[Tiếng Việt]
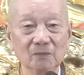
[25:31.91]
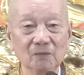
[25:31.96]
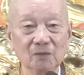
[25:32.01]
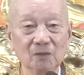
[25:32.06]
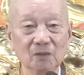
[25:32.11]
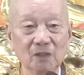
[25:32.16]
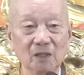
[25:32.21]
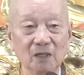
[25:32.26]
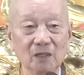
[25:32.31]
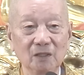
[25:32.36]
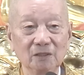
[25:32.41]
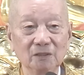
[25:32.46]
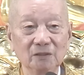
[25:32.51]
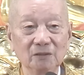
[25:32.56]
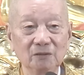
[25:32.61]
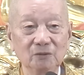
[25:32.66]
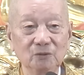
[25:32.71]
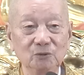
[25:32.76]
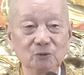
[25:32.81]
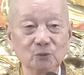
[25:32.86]
Thế ở
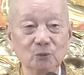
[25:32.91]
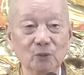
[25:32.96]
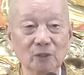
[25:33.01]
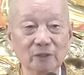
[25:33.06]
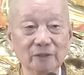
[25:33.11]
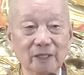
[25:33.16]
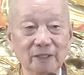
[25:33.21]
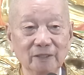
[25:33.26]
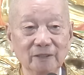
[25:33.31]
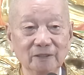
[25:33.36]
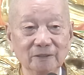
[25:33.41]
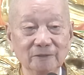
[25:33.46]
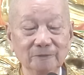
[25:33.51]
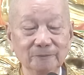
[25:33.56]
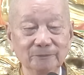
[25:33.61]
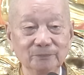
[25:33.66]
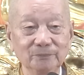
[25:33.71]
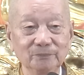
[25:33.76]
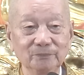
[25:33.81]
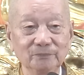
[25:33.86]
chùa đây đó
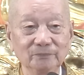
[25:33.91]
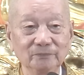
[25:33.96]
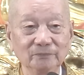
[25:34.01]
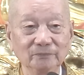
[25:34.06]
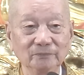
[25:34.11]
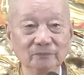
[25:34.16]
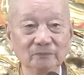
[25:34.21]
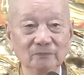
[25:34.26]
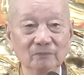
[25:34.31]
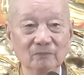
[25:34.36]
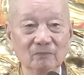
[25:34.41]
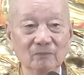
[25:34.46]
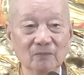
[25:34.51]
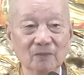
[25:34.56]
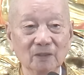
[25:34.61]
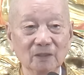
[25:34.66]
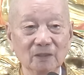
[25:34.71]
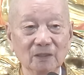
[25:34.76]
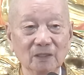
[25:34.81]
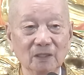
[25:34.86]

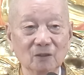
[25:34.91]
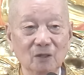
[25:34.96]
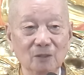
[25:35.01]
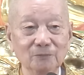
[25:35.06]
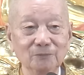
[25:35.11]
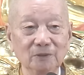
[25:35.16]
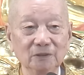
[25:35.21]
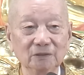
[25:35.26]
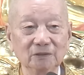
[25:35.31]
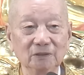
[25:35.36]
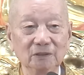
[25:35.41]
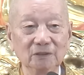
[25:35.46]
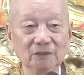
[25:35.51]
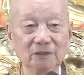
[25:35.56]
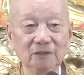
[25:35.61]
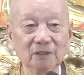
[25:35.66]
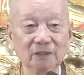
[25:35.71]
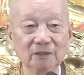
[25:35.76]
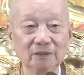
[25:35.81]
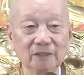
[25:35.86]
là có Phật tử
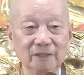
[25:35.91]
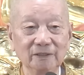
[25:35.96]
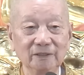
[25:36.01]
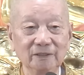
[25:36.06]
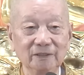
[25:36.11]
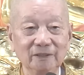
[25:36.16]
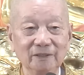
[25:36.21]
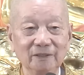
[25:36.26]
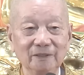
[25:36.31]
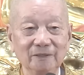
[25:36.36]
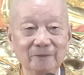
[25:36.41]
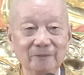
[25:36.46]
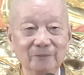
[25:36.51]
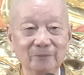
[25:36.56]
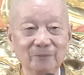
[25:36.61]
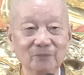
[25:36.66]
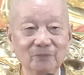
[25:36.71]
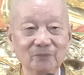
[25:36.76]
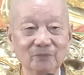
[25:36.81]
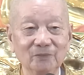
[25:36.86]
đi tới đây
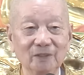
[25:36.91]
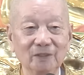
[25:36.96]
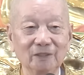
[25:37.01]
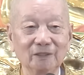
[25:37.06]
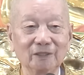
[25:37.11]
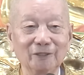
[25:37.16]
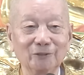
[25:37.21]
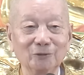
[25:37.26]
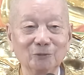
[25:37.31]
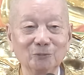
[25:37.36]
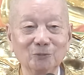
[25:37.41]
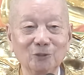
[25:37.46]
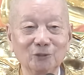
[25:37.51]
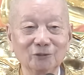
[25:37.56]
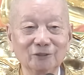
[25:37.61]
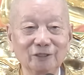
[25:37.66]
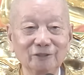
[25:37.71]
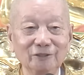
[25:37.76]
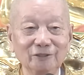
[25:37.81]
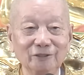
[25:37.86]
thì thầy cũng có
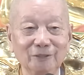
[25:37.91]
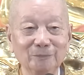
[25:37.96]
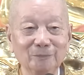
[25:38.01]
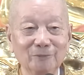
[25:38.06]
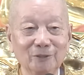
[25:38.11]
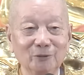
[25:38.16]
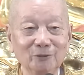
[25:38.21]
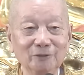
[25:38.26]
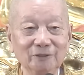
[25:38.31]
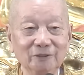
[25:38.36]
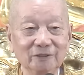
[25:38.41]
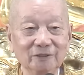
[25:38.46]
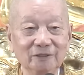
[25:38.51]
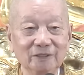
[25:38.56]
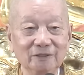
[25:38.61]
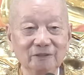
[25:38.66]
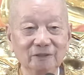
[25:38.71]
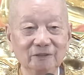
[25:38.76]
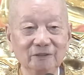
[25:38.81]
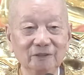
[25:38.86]
trách nhiệm đối với
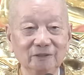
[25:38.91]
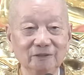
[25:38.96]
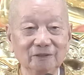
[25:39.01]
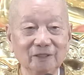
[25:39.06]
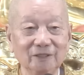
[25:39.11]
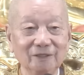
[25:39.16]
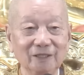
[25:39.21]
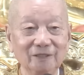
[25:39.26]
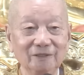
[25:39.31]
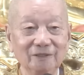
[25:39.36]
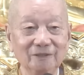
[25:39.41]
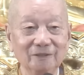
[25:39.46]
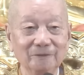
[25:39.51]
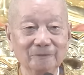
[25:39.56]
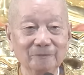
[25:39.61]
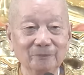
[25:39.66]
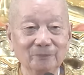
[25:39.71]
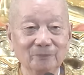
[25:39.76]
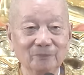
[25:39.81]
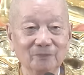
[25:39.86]
những người tới đây nữa.
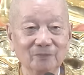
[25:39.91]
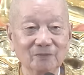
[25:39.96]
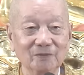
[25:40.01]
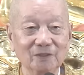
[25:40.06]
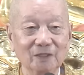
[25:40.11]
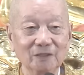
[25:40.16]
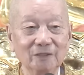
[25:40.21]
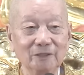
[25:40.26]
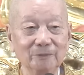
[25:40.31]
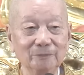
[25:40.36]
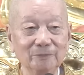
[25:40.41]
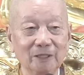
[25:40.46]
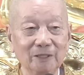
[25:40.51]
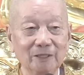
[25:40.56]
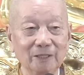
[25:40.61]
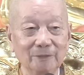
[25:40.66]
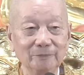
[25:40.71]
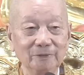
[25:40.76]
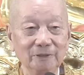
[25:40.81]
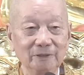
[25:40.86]
Trách nhiệm thầy
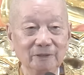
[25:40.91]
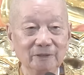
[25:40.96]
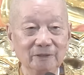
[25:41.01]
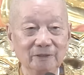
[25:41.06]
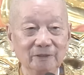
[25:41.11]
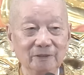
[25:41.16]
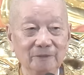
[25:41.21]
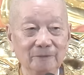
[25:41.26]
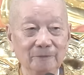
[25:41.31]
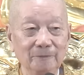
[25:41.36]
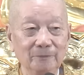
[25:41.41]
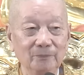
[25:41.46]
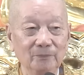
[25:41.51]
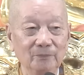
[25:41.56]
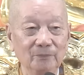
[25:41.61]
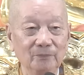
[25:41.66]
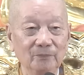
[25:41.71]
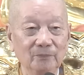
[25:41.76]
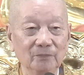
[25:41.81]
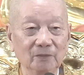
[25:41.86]
làm gì?
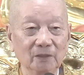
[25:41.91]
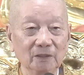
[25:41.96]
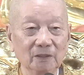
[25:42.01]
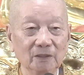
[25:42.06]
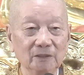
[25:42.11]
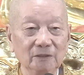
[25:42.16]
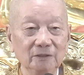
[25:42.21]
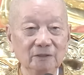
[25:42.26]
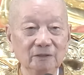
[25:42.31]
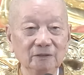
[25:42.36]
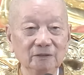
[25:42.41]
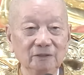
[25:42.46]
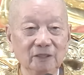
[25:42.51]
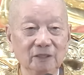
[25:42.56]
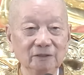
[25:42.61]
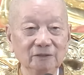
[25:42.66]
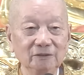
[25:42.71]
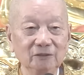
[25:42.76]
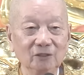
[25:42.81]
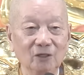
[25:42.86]
Tức là hướng
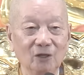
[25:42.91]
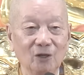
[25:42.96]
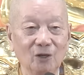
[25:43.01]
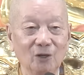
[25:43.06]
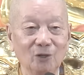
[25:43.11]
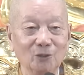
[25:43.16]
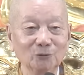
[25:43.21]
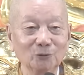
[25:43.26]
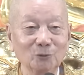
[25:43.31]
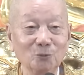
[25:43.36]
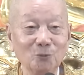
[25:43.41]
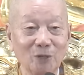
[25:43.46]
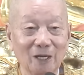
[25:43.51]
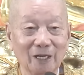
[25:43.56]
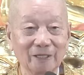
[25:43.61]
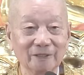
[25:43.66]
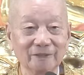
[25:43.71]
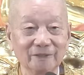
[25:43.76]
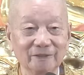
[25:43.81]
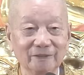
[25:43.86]
dẫn cho họ tu
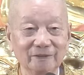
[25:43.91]
hành,